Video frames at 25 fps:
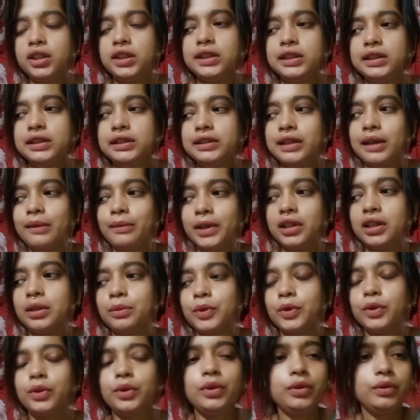কি জামা
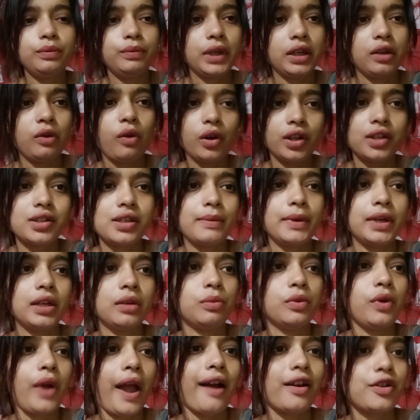নেবো মানে কটা জামা
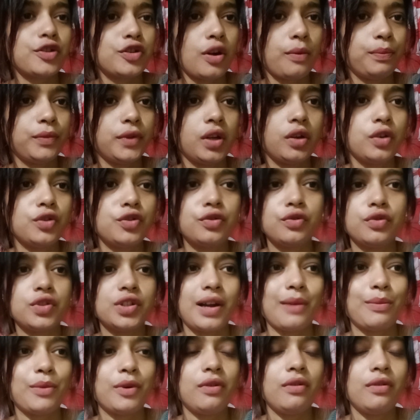নেবো এক সপ্তাহর জন্য
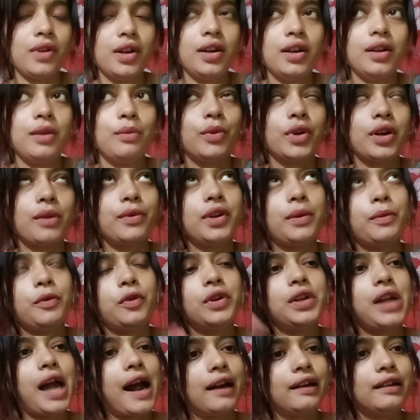যাব মোটামুটি
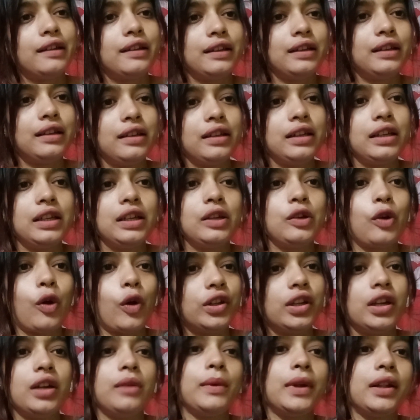ওখানে আট দিন কি ন
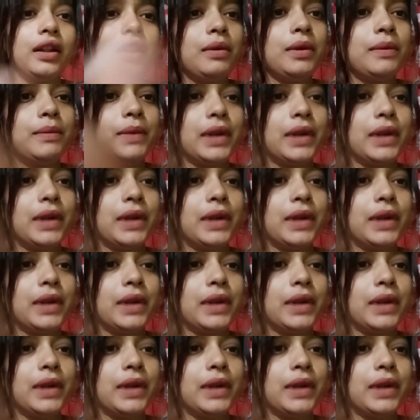দিনের মাথায় আমি